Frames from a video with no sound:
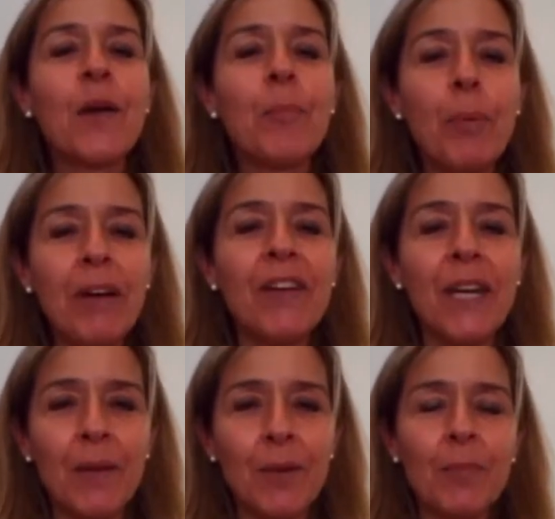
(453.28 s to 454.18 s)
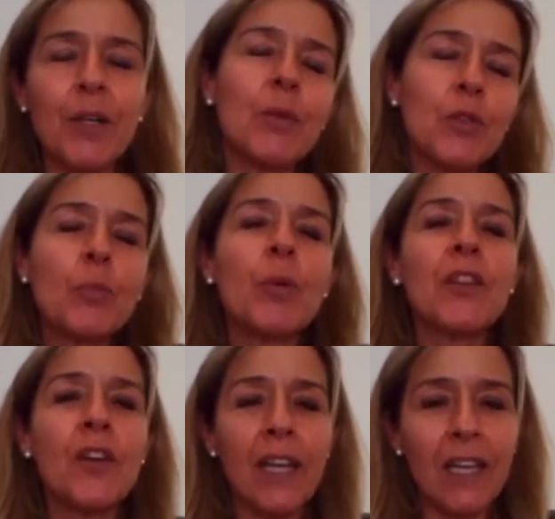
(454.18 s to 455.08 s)
Después veremos, pero por
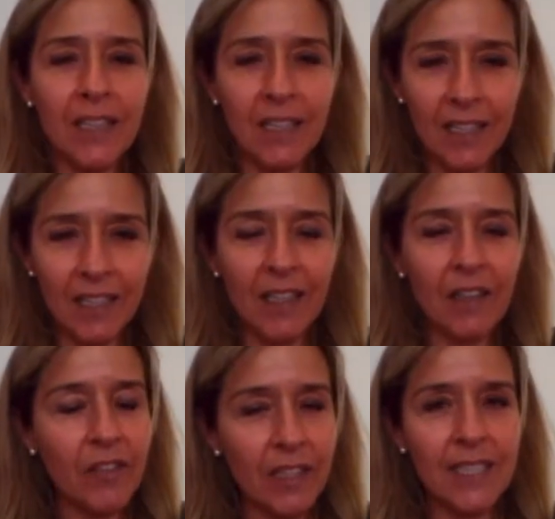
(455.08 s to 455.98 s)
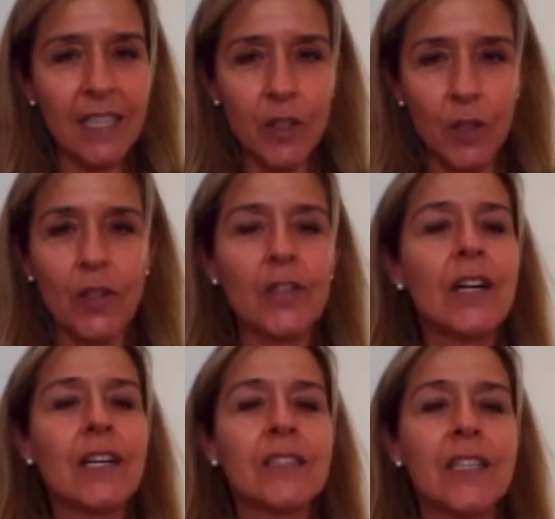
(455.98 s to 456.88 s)
supuesto que hay alternativas de fecha y todo.
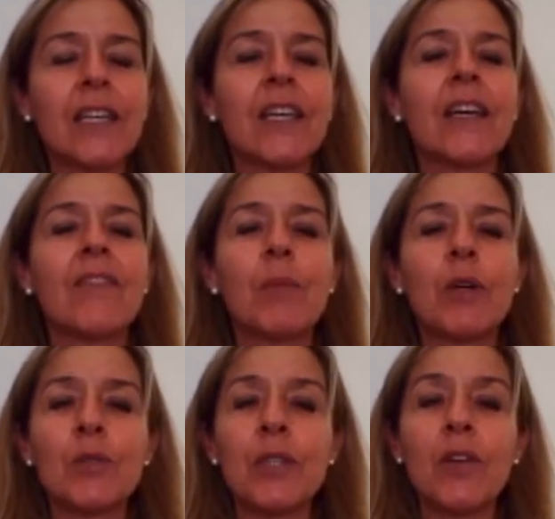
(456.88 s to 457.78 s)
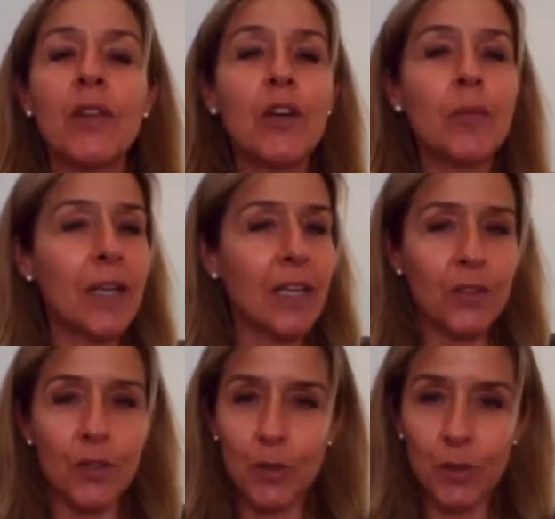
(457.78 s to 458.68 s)
Así es que vamos a cruzar los dedos para que
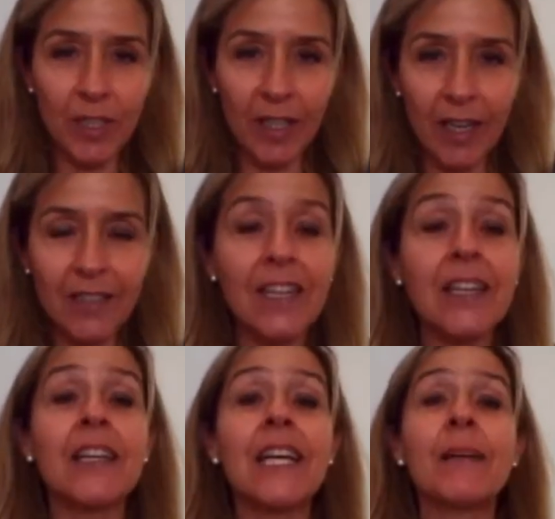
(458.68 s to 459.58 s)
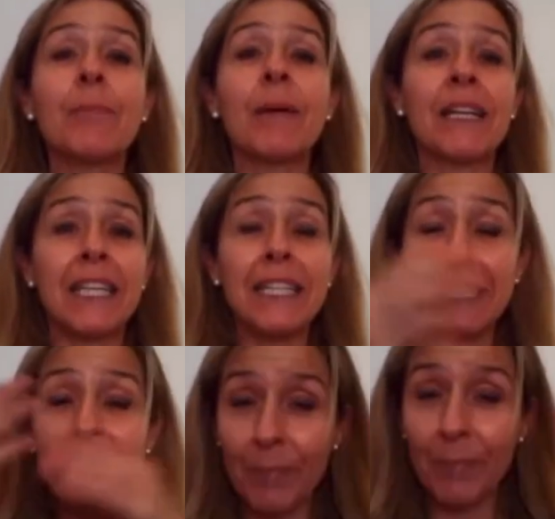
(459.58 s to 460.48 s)
eso no suceda. Así es que eh, para el 30
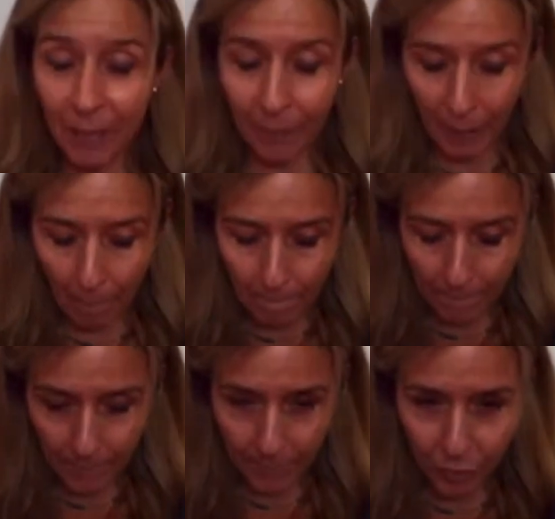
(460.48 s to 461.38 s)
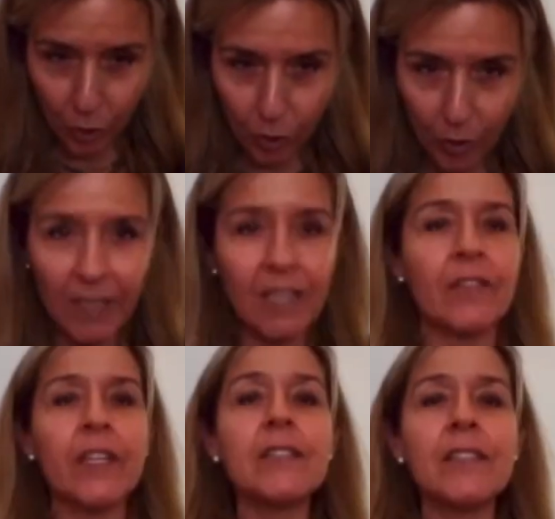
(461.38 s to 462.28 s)
de septiembre, todos a
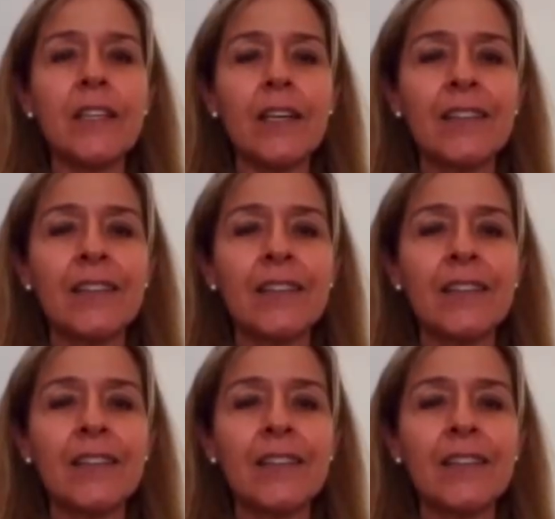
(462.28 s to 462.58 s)
inscribirse,